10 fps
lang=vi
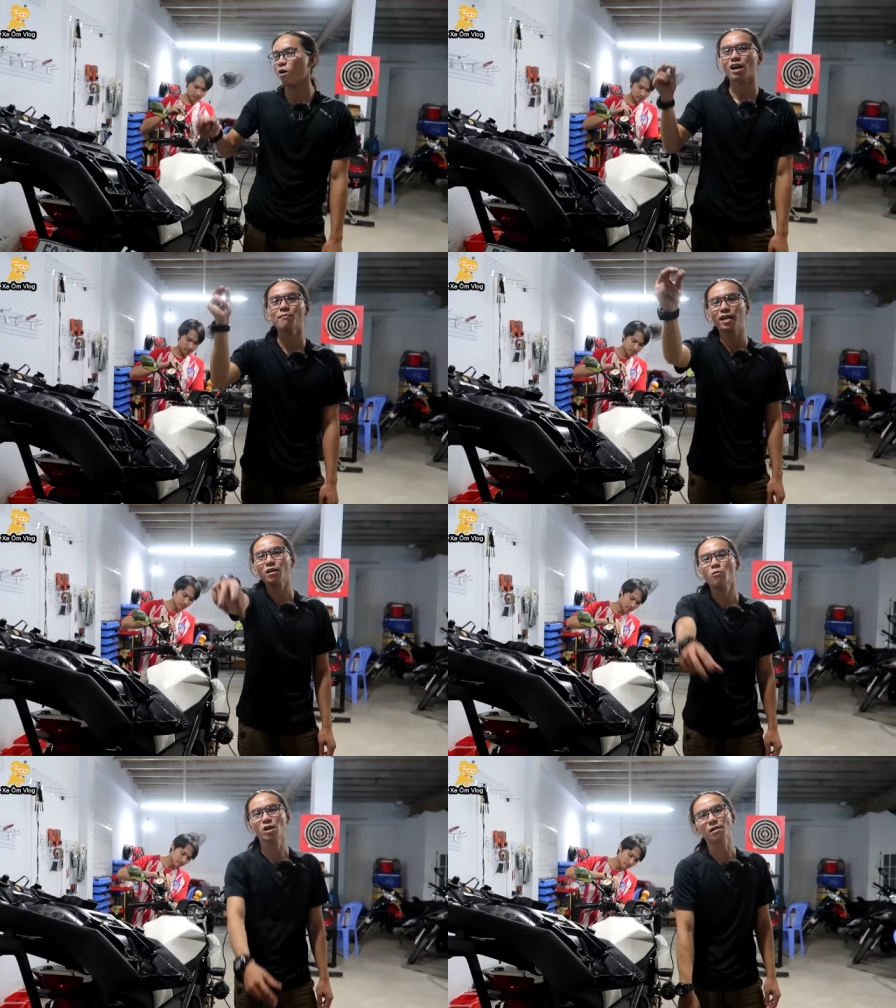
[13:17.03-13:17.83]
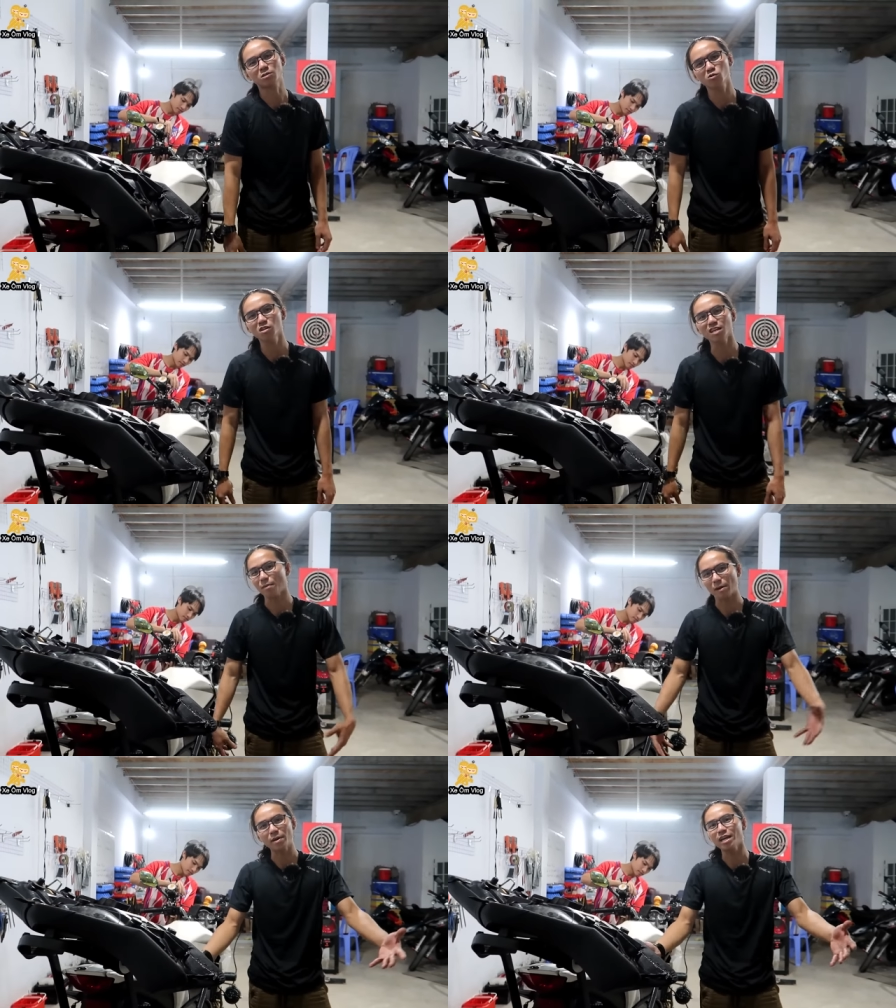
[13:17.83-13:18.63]
quăng cái bình ắc quy các bạn xuống nước
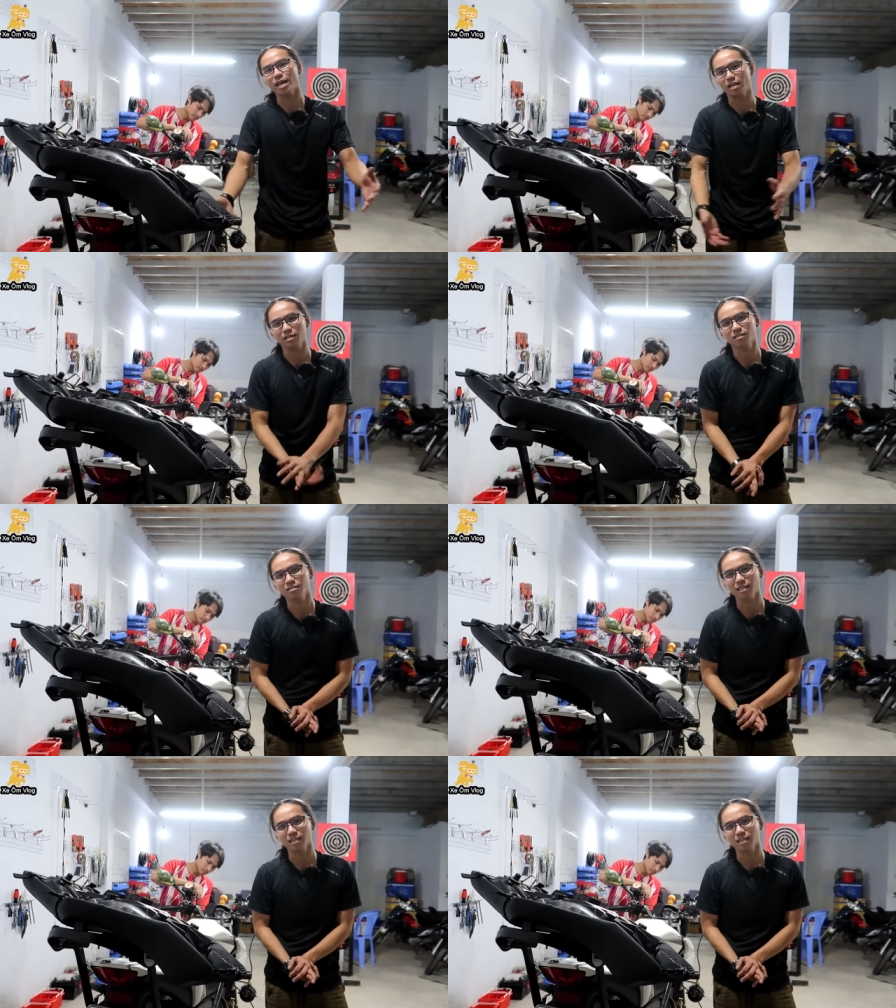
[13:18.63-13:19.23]
các bạn biết liền à